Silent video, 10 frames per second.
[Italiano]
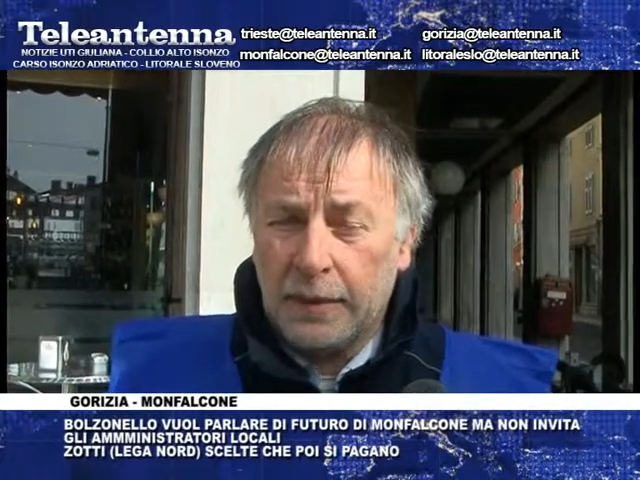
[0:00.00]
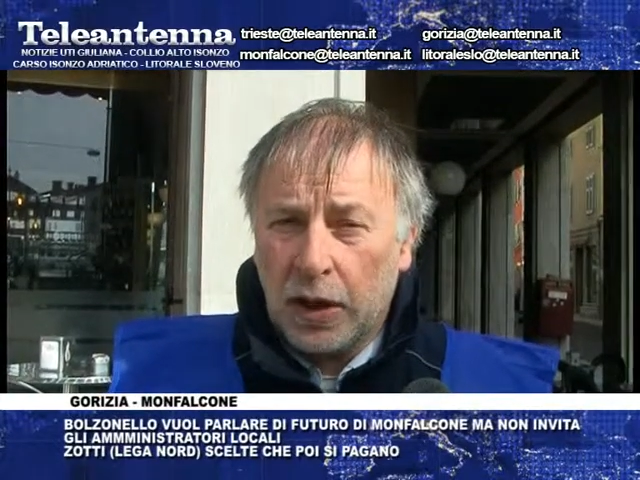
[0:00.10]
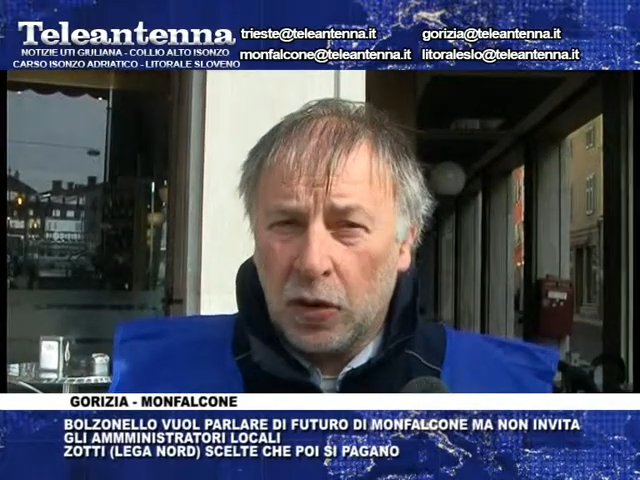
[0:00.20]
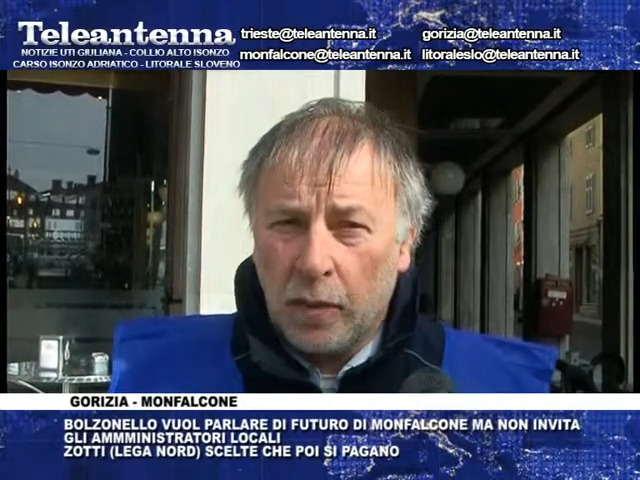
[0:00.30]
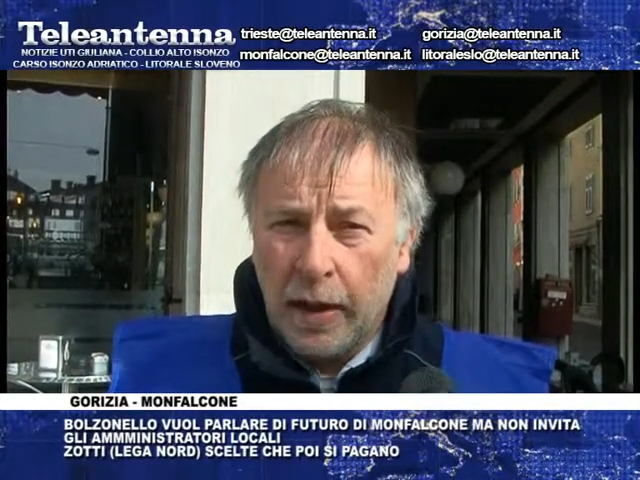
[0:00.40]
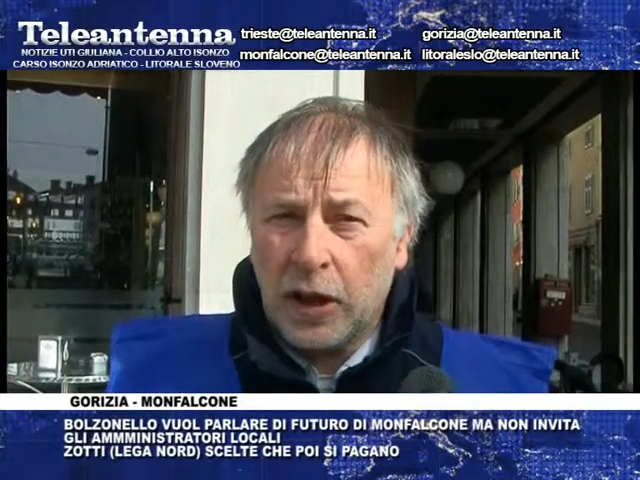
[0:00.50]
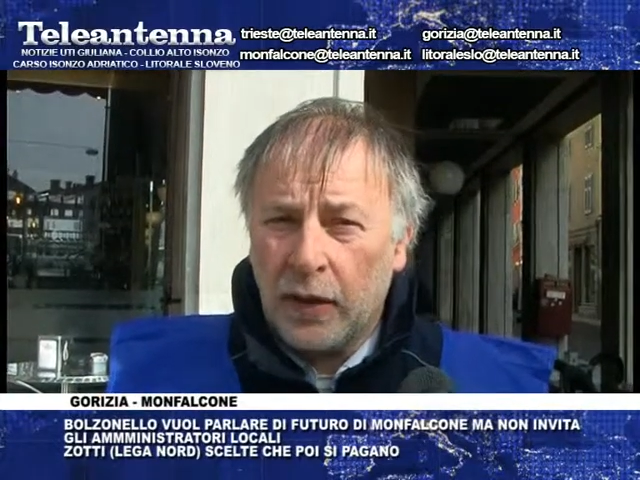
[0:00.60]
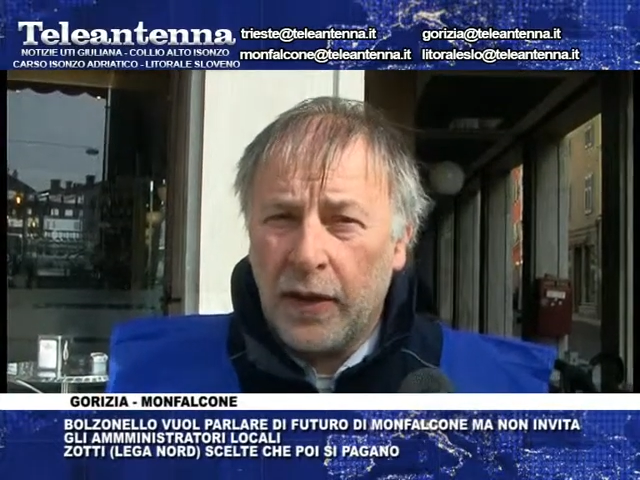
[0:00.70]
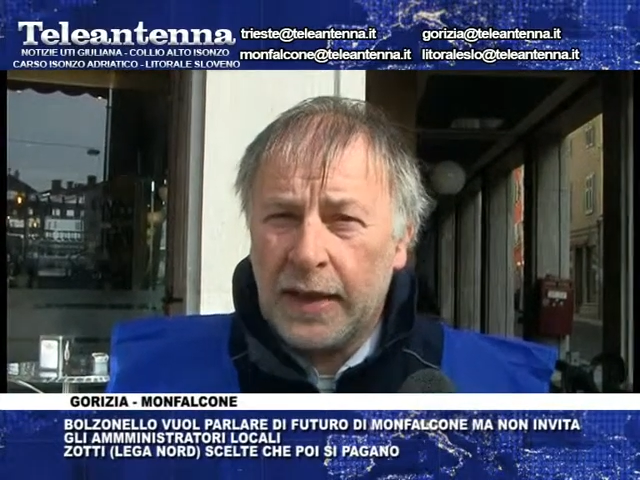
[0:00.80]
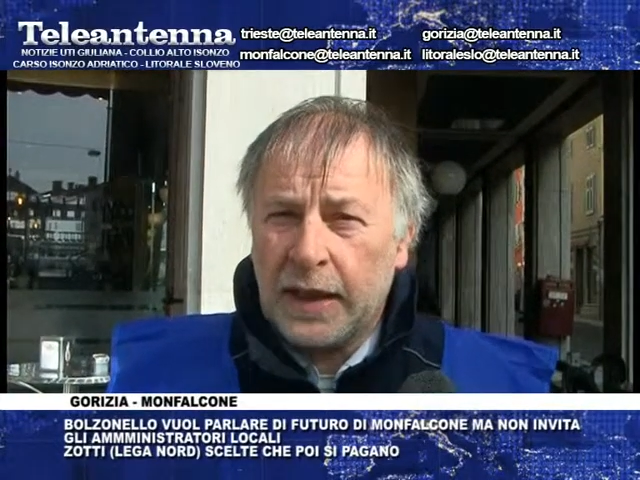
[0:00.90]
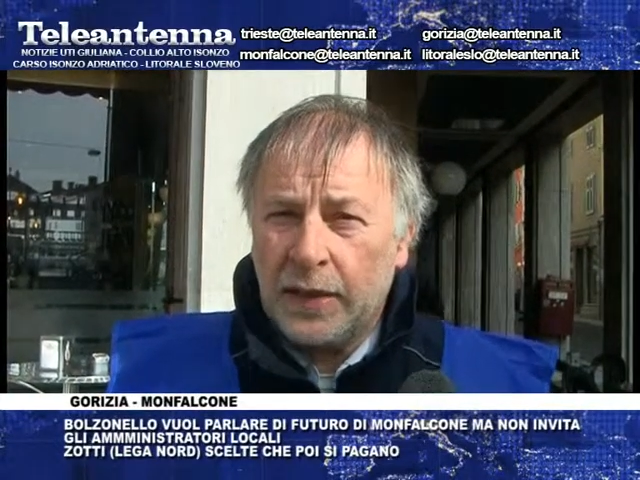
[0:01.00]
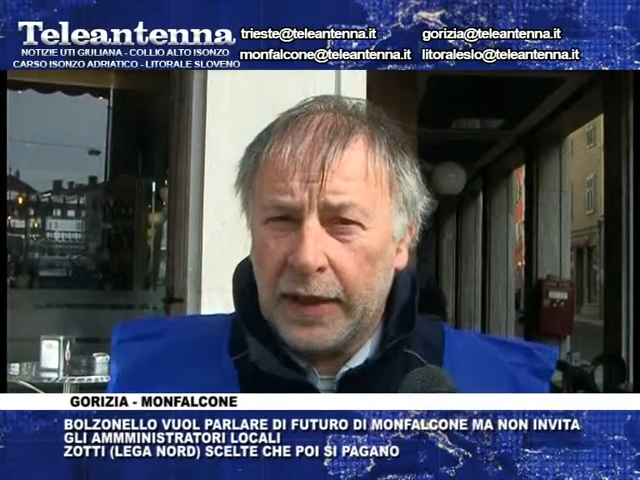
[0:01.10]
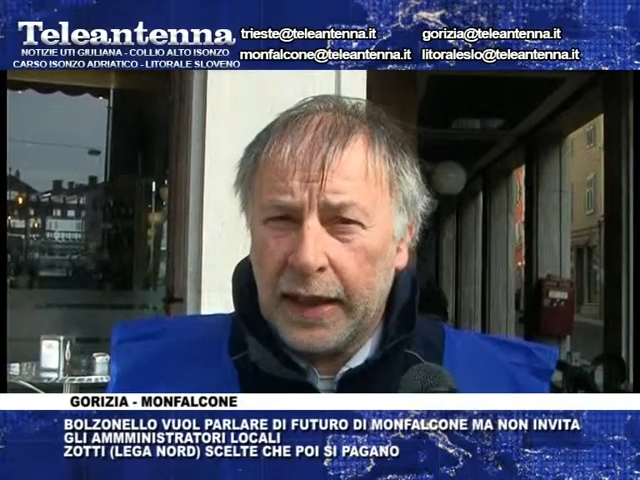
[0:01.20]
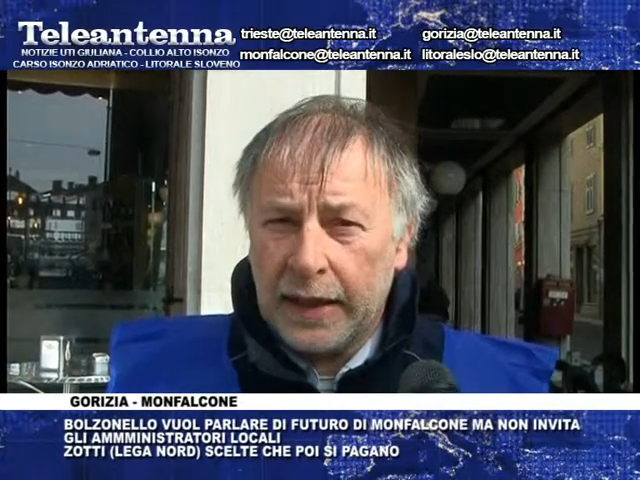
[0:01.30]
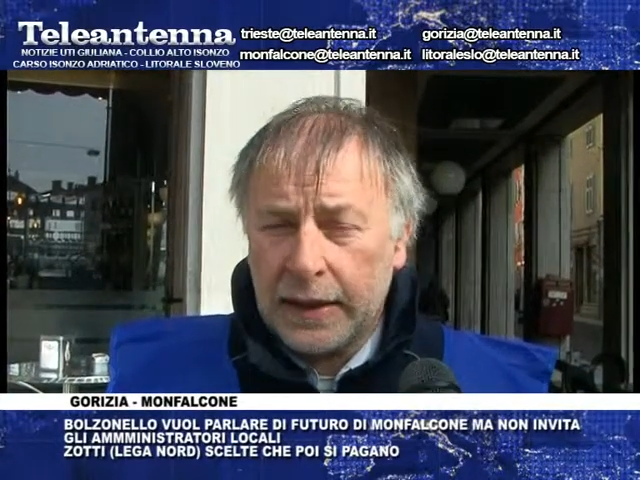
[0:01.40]
secondo me doveva essere
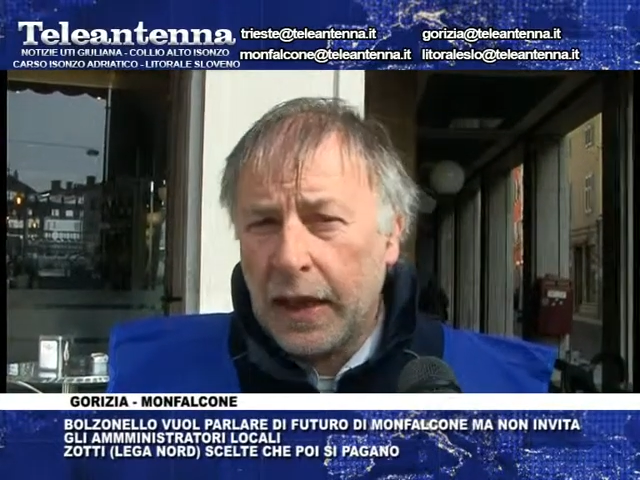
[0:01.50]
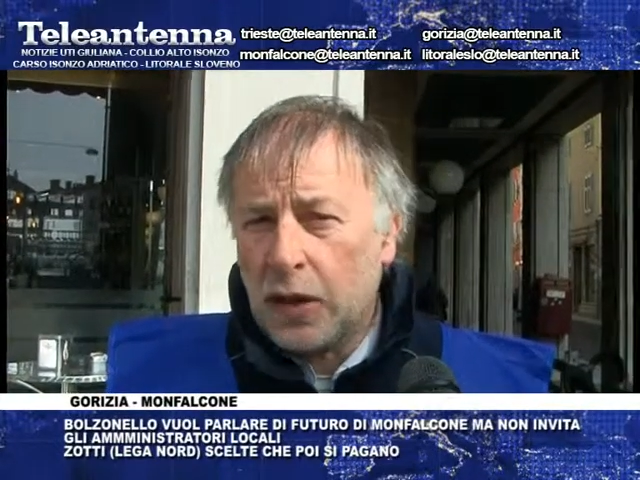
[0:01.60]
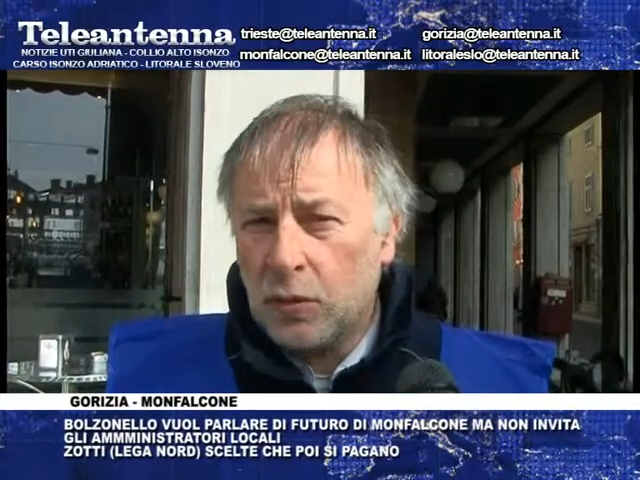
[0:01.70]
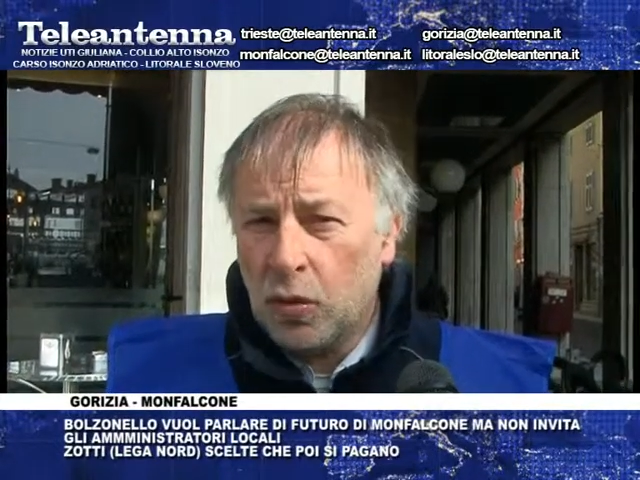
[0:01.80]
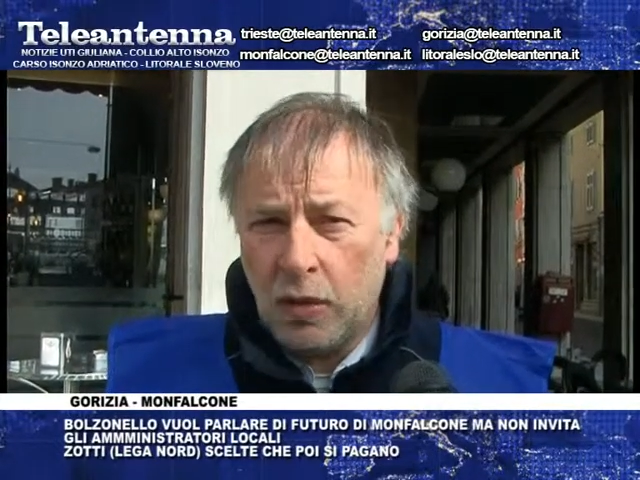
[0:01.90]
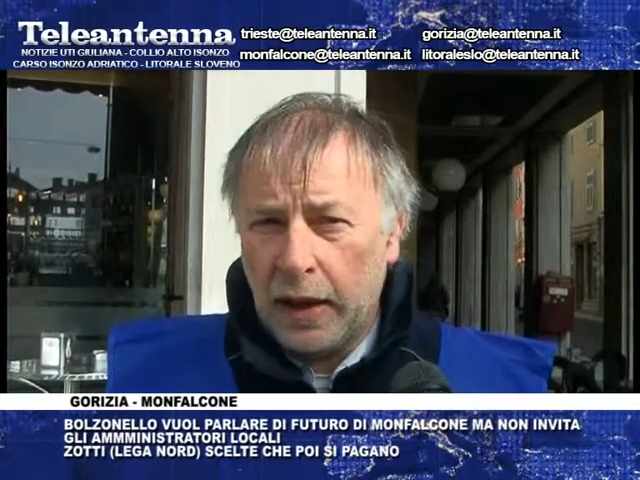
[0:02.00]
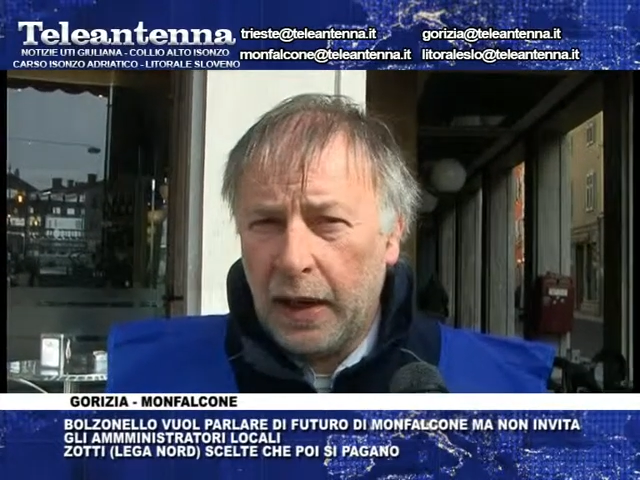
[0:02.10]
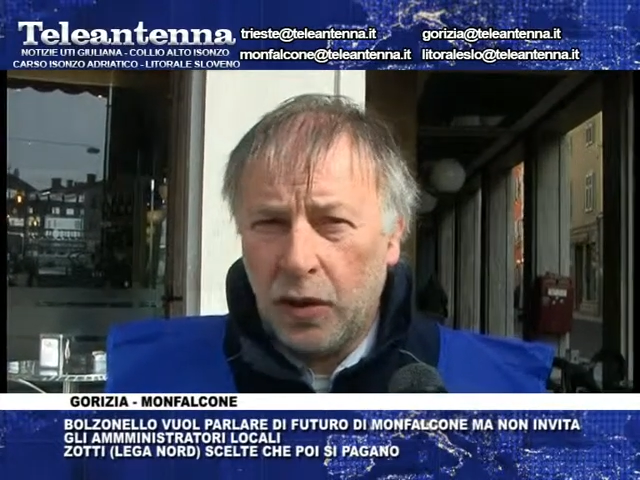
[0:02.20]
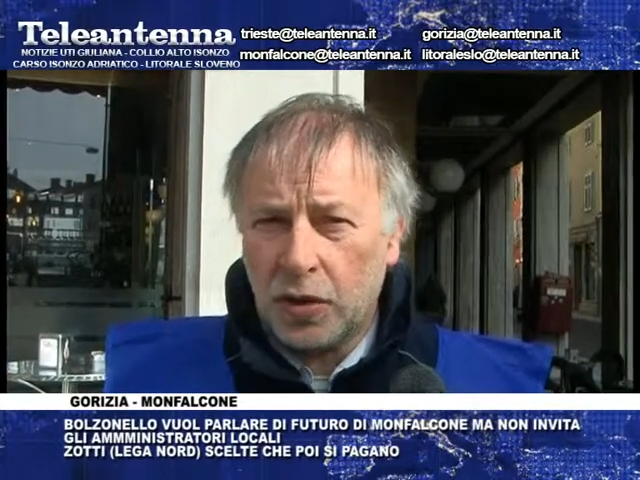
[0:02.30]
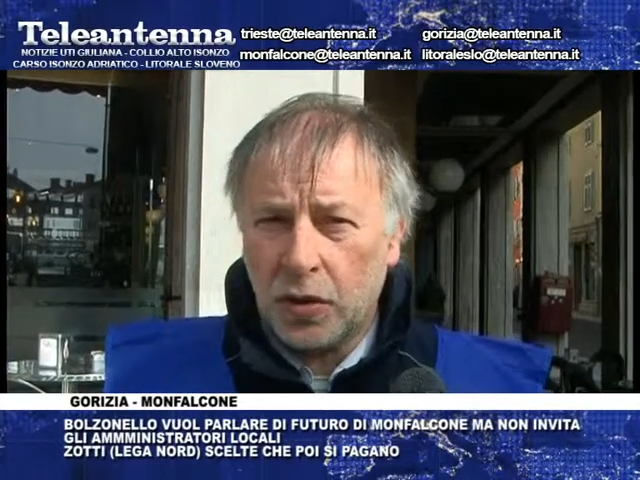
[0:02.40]
invitata e comunque eh,